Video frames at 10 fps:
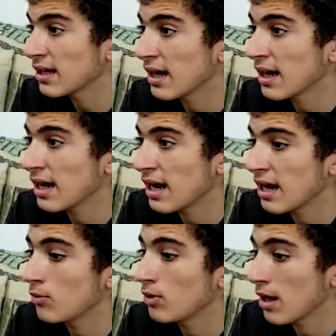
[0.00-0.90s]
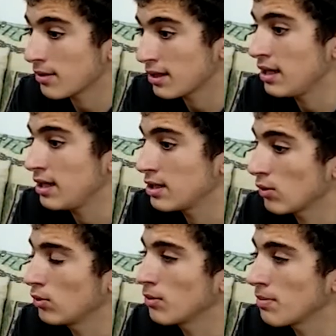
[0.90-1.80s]
que era el Mulacén, el
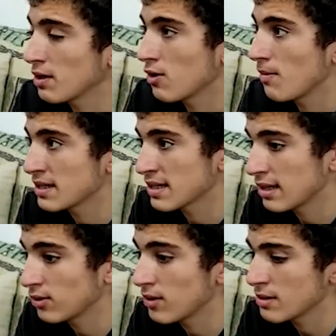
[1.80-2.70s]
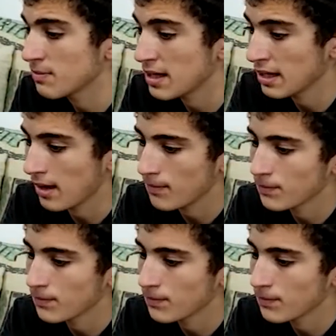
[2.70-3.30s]
segundo pico más alto de España.